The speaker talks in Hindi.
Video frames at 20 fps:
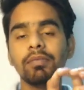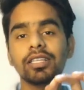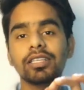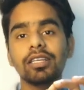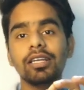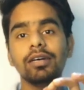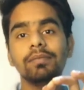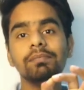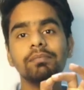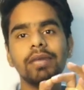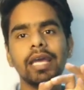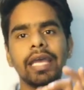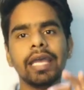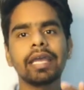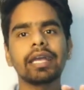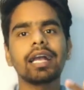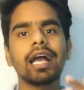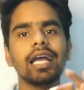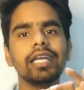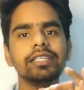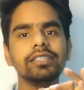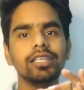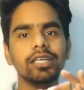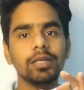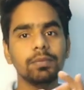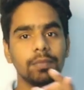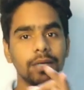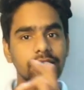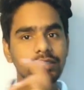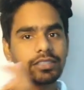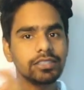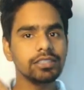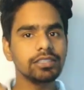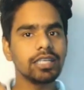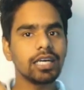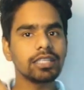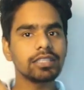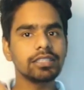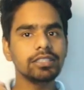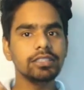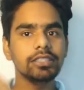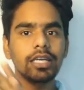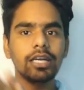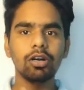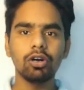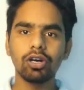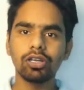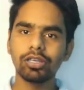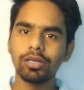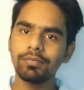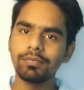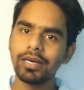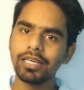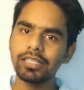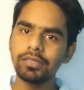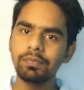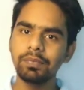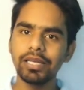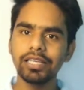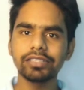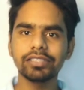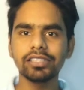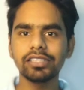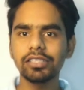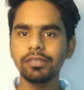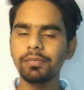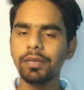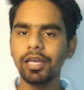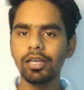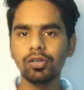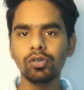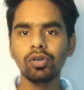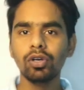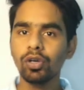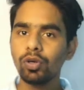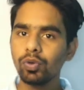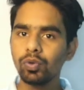मतलब महंगाई दर बढ़ती जाती है और हमारे पैसे की वैल्यू